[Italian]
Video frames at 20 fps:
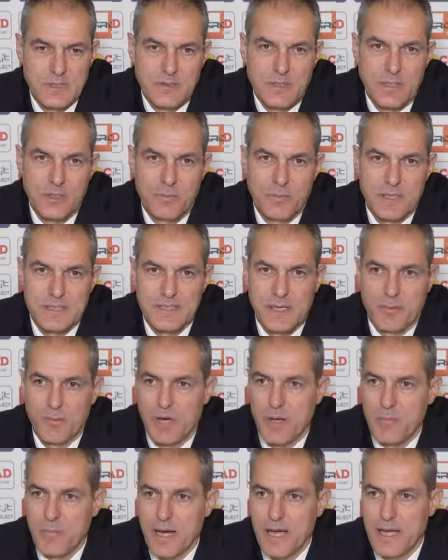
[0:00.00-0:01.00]
quando passiamo
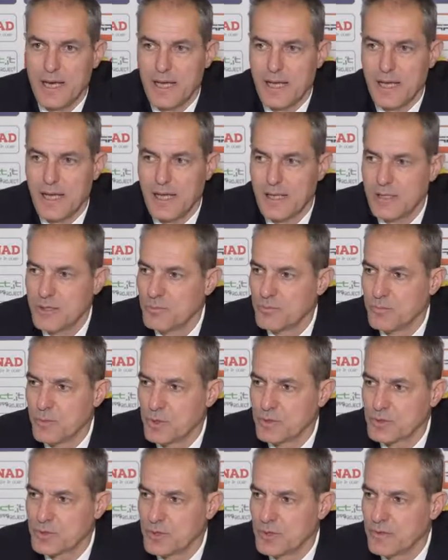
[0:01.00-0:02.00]
la palla in un
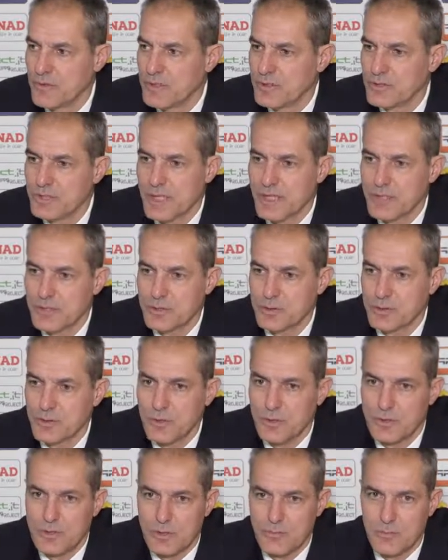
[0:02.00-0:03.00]
posto dove non c'è
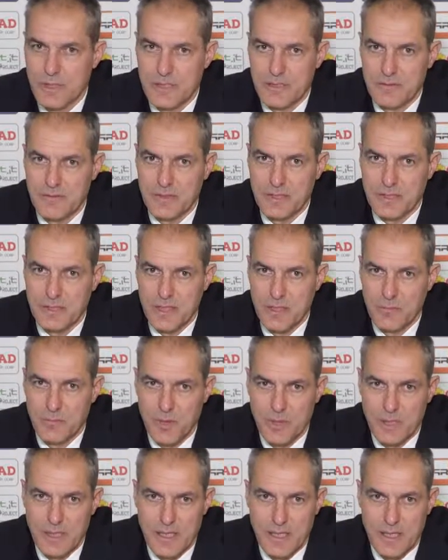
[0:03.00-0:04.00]
nessuno, insomma, è difficile
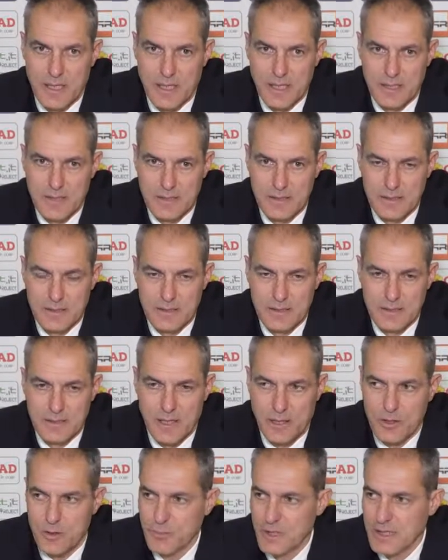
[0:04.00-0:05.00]
poi da,
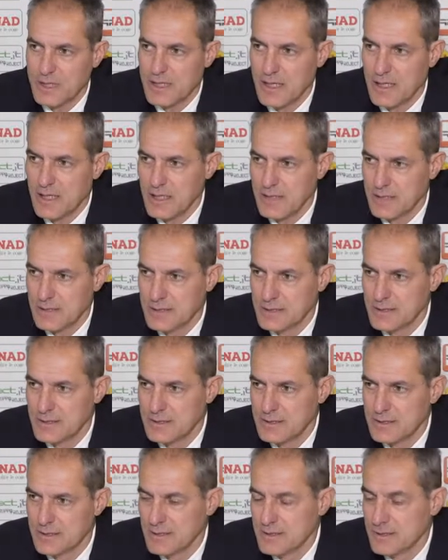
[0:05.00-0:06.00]
da commentare.
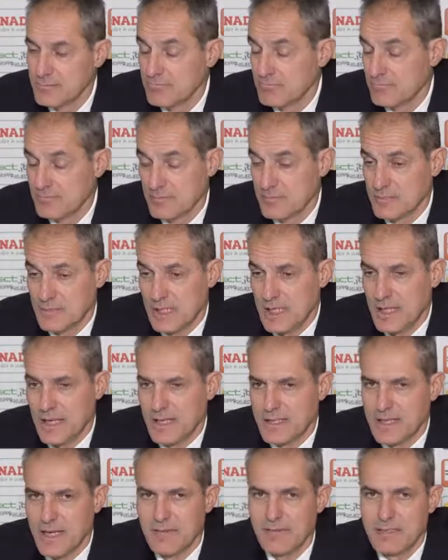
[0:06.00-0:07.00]
E
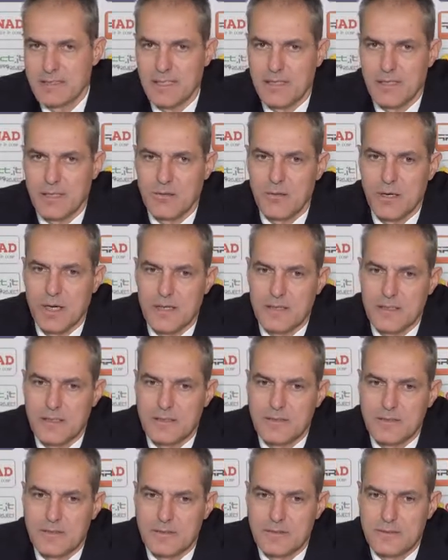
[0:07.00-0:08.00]
la chiave è stata qua.
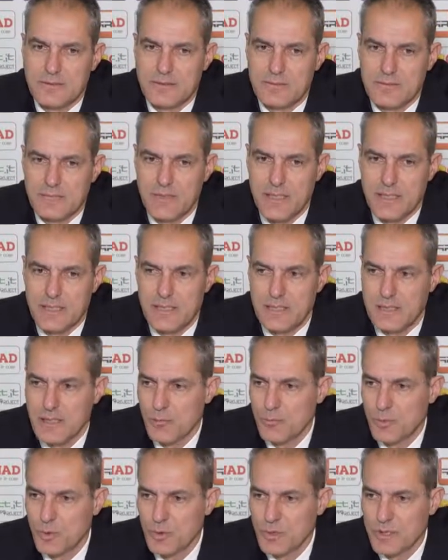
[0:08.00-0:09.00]

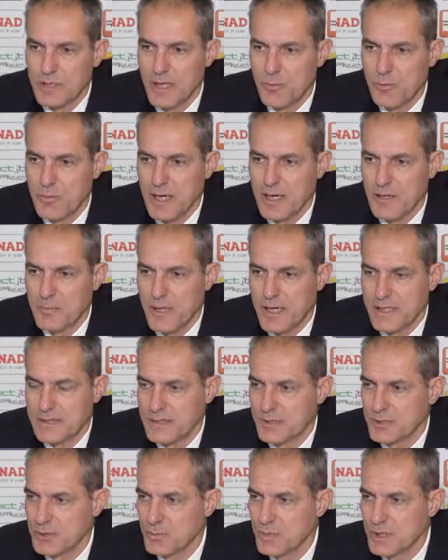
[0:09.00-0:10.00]
23 punti da palle
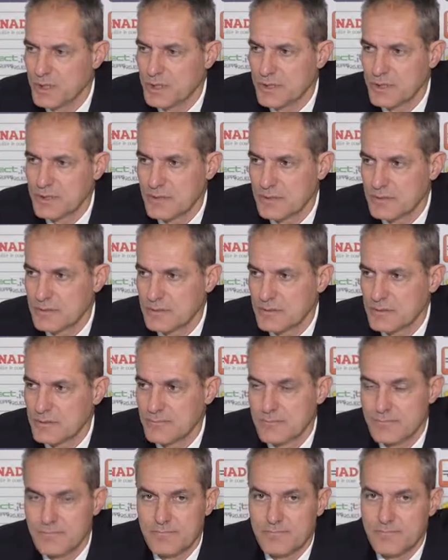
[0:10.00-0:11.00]
perse subiti.
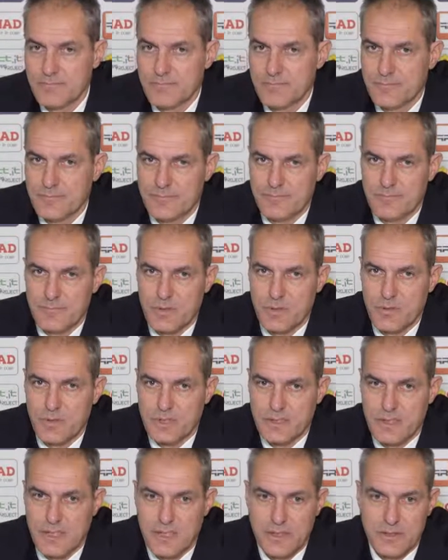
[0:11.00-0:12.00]

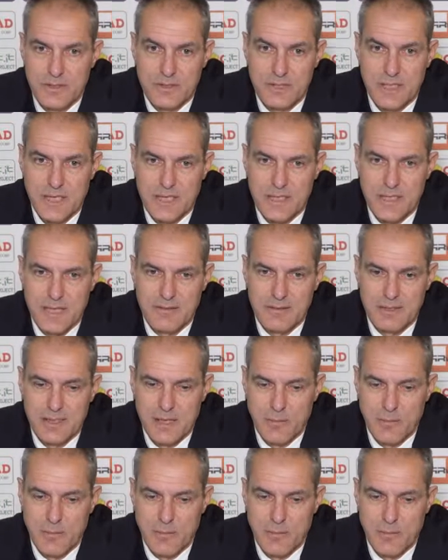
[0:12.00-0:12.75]
Questa credo sia la chiave